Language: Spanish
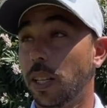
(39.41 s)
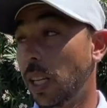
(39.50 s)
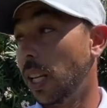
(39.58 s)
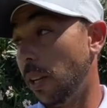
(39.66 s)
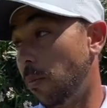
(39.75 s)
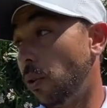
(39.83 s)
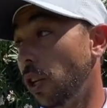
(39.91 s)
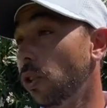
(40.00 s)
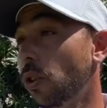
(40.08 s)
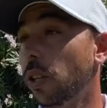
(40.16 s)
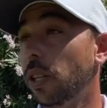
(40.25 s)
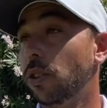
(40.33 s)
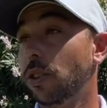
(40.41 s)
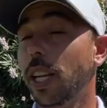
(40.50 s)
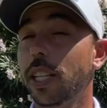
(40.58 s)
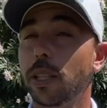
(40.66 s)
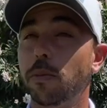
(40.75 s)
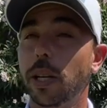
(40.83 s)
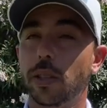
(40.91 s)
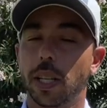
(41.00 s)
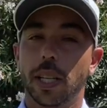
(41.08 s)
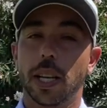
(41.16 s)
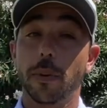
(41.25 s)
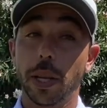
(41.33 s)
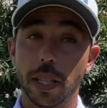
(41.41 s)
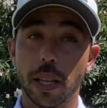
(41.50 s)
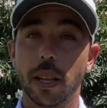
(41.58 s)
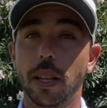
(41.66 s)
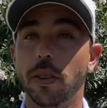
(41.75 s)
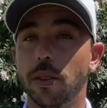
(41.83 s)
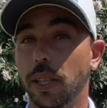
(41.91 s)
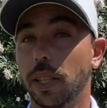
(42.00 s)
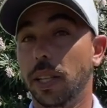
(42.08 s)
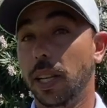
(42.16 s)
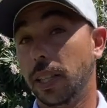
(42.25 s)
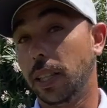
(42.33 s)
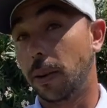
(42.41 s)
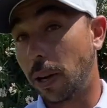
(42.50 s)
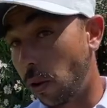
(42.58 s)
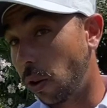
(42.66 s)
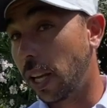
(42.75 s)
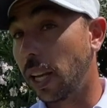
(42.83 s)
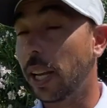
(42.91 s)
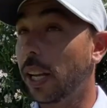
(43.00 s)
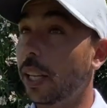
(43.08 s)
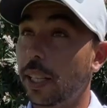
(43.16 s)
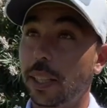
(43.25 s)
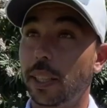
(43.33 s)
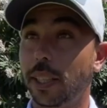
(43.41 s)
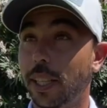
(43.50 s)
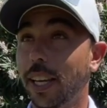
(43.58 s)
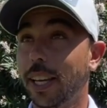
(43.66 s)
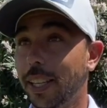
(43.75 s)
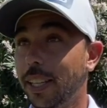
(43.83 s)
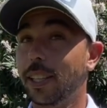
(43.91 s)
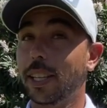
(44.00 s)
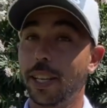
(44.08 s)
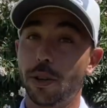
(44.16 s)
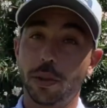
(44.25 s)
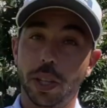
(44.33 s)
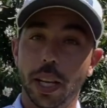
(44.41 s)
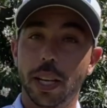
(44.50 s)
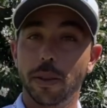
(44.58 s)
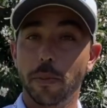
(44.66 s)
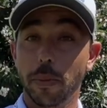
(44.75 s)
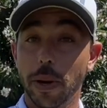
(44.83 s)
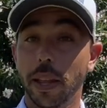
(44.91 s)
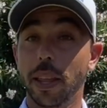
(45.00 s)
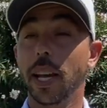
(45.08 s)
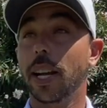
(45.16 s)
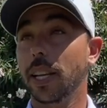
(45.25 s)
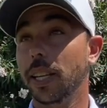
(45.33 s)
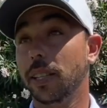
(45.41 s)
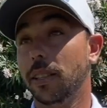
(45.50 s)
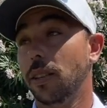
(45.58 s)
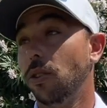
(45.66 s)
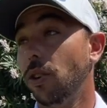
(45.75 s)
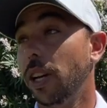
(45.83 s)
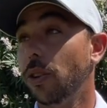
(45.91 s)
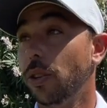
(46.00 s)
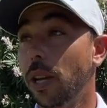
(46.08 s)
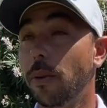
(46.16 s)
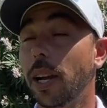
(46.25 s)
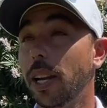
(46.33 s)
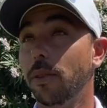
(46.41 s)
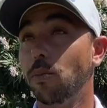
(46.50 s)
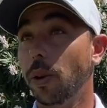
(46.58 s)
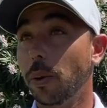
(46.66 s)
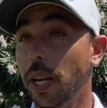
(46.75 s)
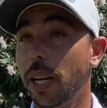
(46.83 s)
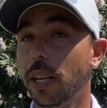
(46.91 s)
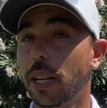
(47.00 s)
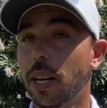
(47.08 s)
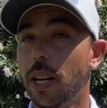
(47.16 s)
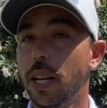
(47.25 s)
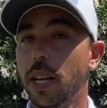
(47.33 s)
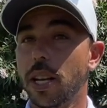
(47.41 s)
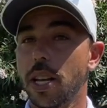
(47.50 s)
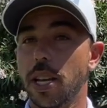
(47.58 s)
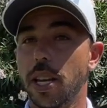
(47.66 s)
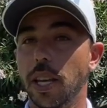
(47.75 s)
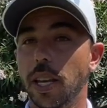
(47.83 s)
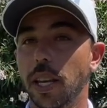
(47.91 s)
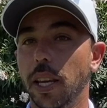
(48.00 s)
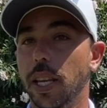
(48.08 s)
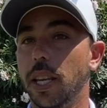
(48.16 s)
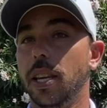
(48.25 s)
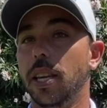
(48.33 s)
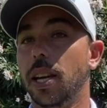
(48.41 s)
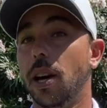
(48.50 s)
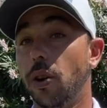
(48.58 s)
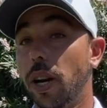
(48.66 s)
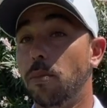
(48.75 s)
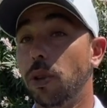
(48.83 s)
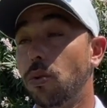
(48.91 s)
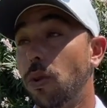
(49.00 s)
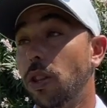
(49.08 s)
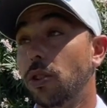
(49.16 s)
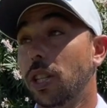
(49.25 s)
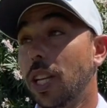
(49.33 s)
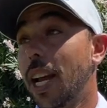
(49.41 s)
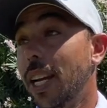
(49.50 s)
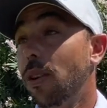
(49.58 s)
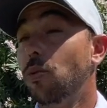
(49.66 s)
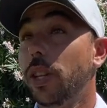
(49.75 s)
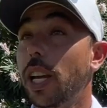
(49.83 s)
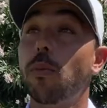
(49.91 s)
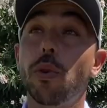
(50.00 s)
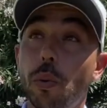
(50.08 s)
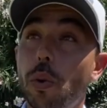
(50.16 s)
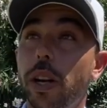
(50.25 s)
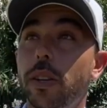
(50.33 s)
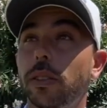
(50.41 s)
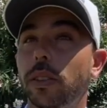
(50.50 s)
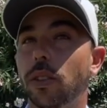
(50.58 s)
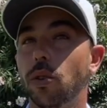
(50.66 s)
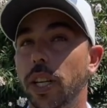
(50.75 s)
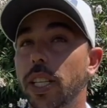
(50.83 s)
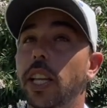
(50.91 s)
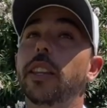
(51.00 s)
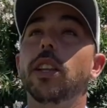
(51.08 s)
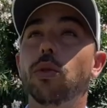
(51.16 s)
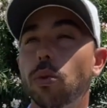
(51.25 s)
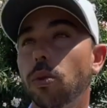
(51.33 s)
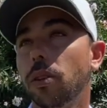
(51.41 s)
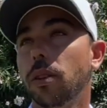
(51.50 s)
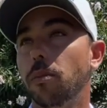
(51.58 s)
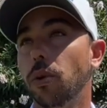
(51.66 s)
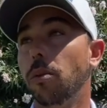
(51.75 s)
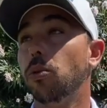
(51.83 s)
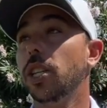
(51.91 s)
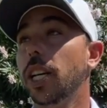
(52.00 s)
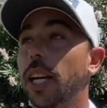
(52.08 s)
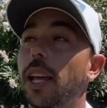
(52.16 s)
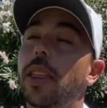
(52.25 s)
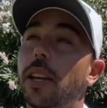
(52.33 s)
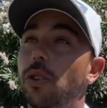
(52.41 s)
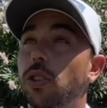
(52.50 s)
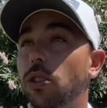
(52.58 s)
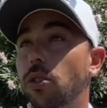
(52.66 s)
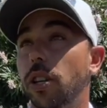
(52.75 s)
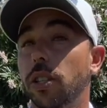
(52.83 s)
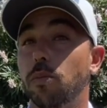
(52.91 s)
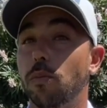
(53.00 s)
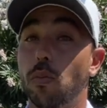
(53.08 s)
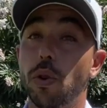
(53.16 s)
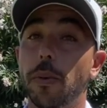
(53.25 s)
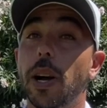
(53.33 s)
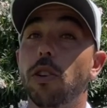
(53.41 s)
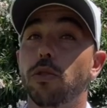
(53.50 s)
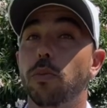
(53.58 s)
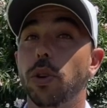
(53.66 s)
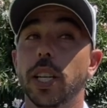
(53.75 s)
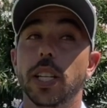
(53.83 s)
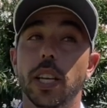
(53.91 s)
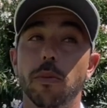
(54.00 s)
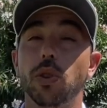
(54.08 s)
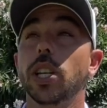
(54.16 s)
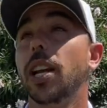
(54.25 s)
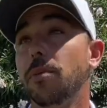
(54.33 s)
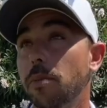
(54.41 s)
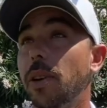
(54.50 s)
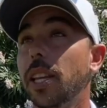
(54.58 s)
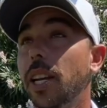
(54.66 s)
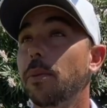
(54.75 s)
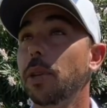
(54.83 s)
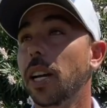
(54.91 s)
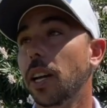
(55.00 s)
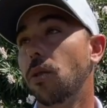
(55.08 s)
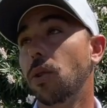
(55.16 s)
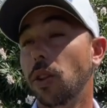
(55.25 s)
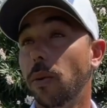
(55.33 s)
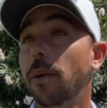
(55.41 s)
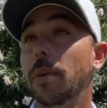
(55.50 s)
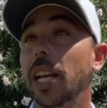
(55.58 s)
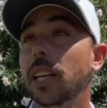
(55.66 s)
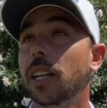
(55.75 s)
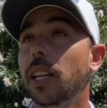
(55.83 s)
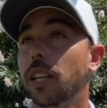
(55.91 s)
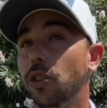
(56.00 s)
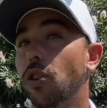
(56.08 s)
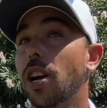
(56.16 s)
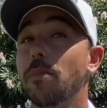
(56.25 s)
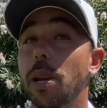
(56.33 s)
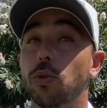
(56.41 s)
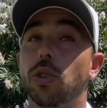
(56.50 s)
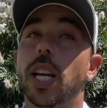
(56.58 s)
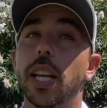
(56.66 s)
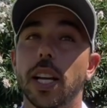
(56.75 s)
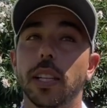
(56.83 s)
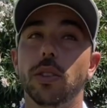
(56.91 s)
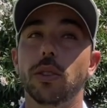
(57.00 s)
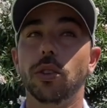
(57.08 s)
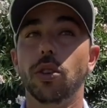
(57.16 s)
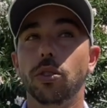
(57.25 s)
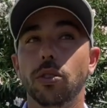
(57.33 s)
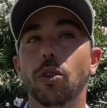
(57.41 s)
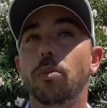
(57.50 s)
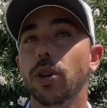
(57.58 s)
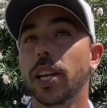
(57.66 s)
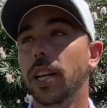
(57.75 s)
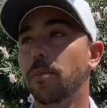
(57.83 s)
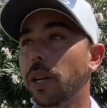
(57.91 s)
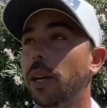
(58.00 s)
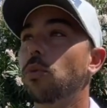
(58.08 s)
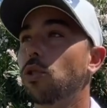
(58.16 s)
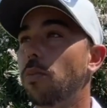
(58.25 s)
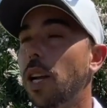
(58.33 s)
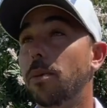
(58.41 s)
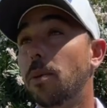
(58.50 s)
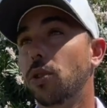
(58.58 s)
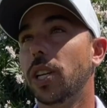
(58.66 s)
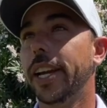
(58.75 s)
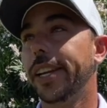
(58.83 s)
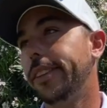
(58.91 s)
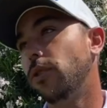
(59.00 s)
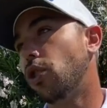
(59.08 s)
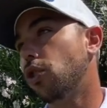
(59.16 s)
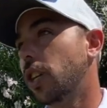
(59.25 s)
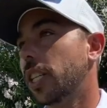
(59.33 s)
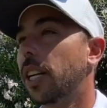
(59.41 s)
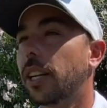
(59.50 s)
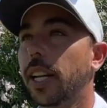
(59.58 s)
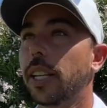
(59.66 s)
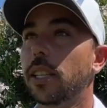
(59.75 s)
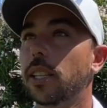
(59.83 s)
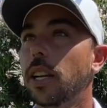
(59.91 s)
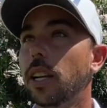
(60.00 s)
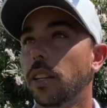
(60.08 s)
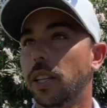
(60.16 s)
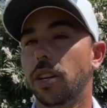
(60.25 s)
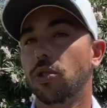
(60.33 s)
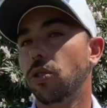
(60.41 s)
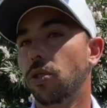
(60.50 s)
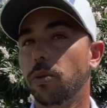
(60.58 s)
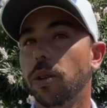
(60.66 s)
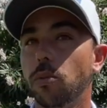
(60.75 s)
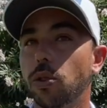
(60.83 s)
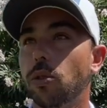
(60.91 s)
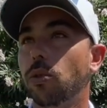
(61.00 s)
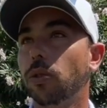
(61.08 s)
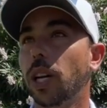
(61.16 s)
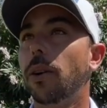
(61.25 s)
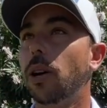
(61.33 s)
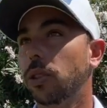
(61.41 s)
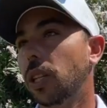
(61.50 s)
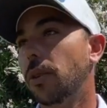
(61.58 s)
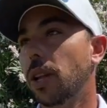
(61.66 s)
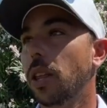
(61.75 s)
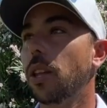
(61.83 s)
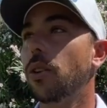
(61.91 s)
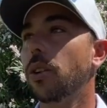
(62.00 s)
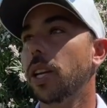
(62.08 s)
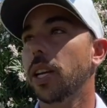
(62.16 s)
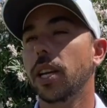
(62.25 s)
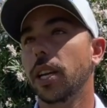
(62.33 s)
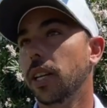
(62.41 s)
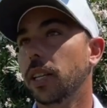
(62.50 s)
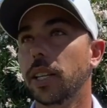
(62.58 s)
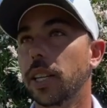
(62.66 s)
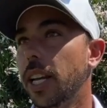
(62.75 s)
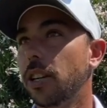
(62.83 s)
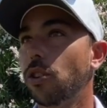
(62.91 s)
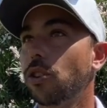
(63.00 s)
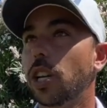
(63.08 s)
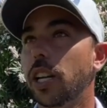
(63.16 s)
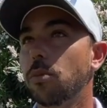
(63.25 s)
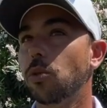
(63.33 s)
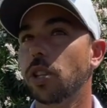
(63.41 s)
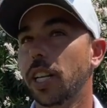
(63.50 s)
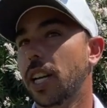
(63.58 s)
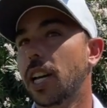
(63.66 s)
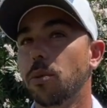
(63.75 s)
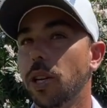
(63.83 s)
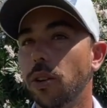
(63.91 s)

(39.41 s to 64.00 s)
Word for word: Sí, por eso en los días ásperos el Javi está haciendo el, trabajo que, que te conté el primer día, que es lo que lo lleva él muy bien y, ahora pues cuando sale un día muy bueno, con esa actitud podemos llegar a hacer los scores muy bajos porque seguimos en la misma dinámica que cuando va mal, no cambiamos nada, no, no, no porque le peguemos mal vamos a ir dos horas al range, o sea, nosotros venimos con un trabajo establecido y, de ahí no nos salimos y Javi